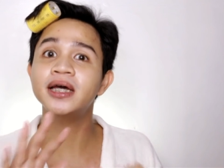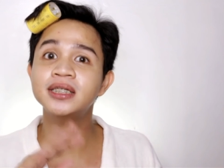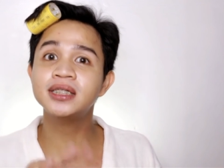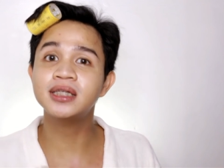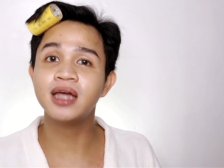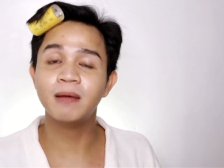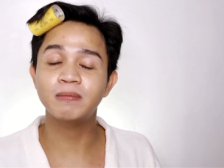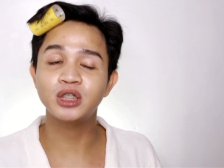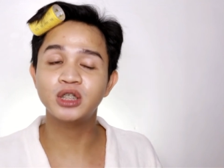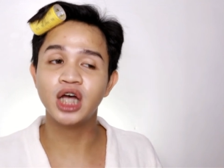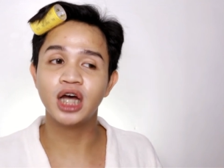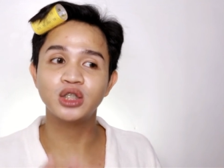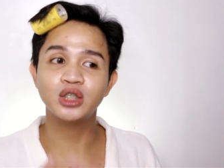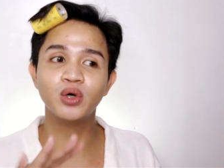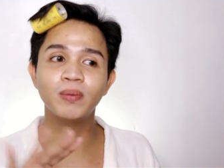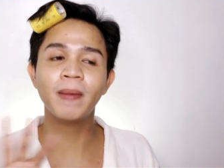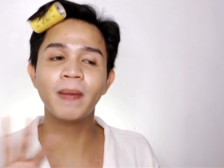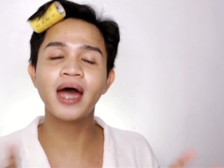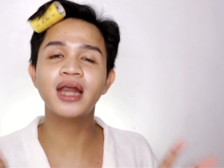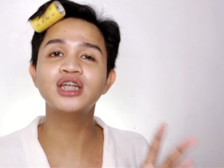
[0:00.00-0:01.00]
by step siya.
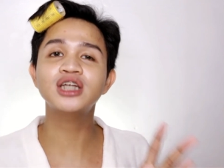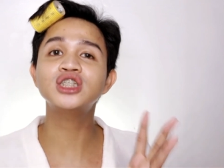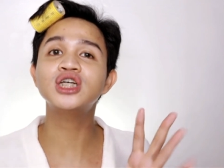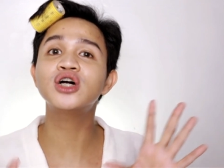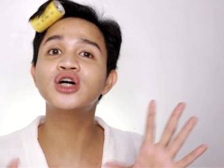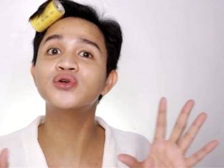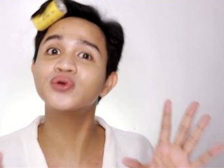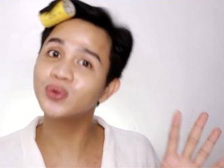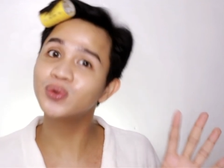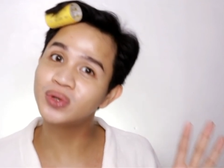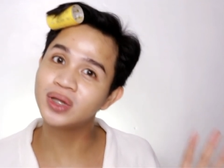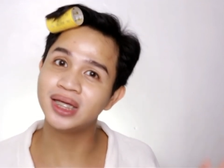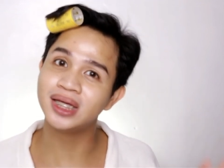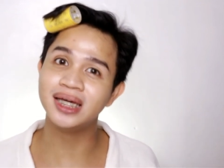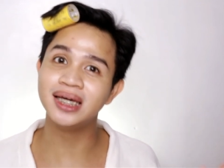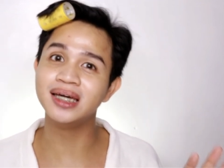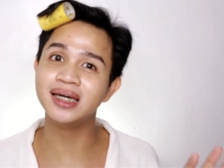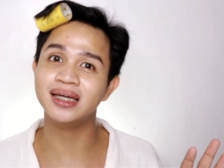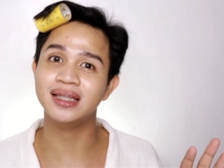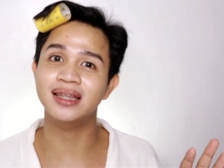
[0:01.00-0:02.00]
So, para siyang
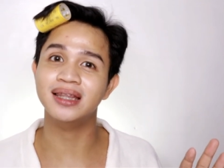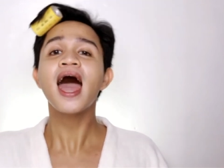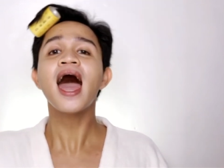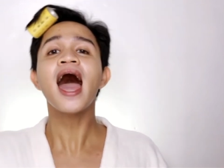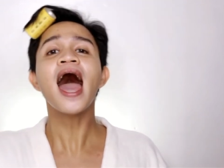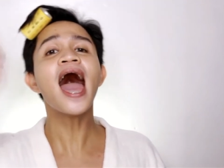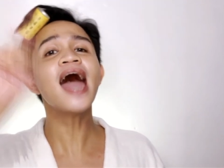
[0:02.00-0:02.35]
routine.